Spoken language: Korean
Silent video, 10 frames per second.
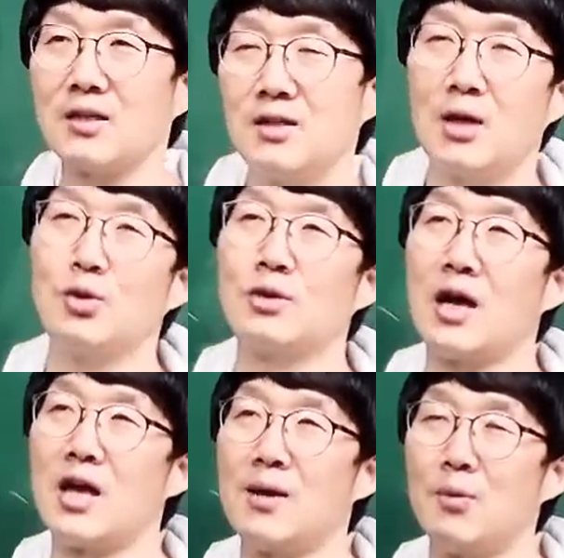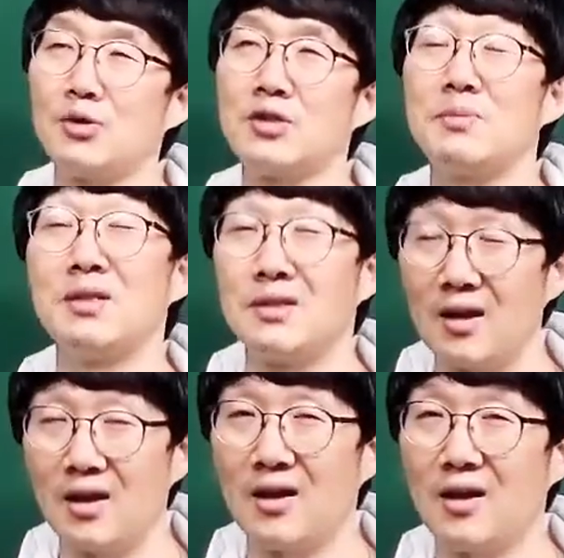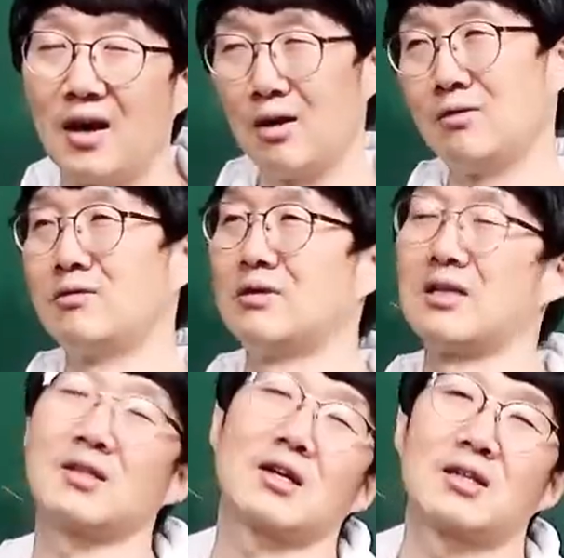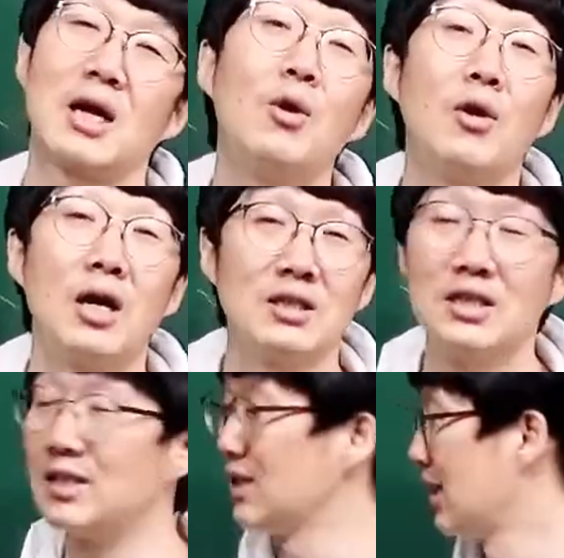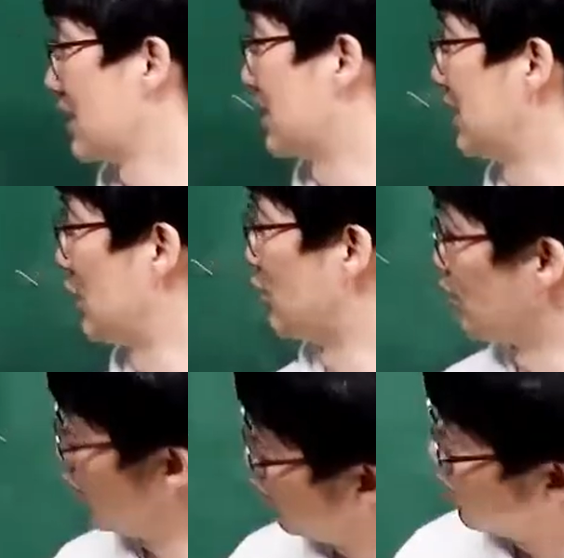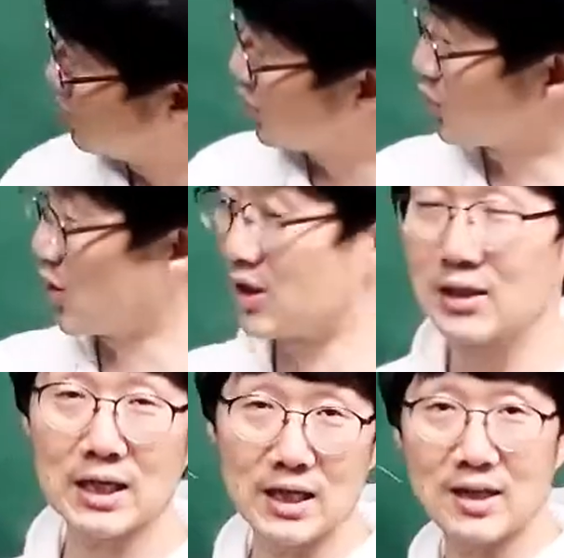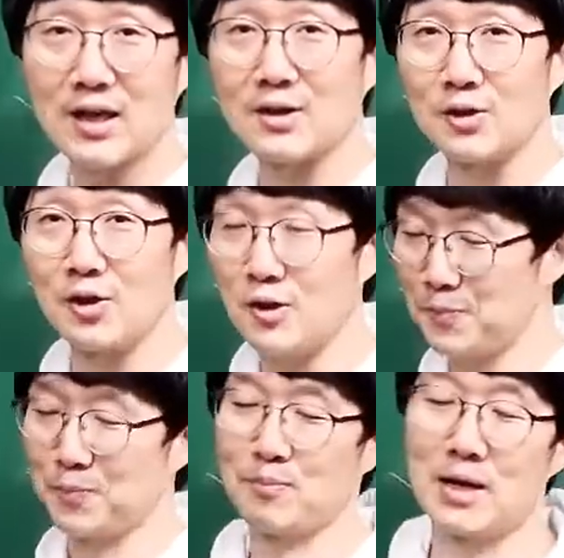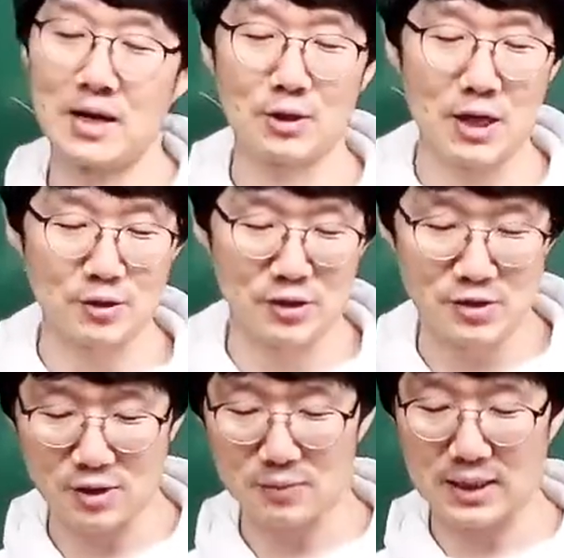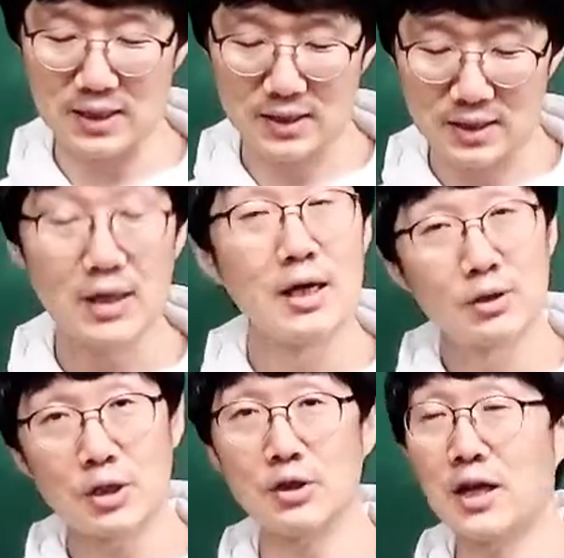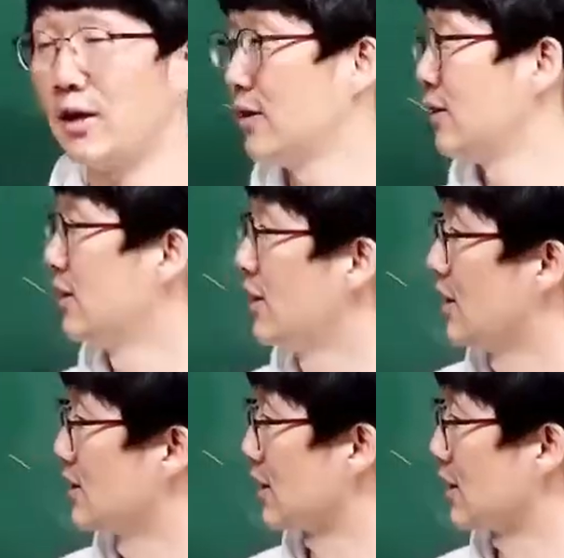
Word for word: 그래도 나의 모습인데 아우 안타까워하는 그리움으로 정서가 끝나게 된다는 거 말안에도 알 수 있을 겁니다. 되셨나요? 자,